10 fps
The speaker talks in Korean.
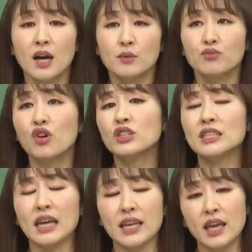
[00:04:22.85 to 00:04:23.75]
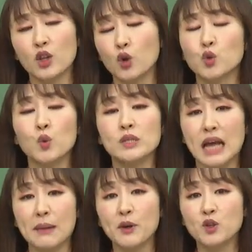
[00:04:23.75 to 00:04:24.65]
무엇이 자기에게 더 좋은지
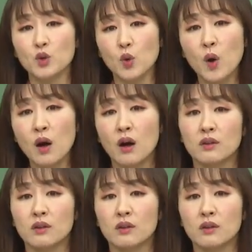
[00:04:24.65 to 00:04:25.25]
알면서도,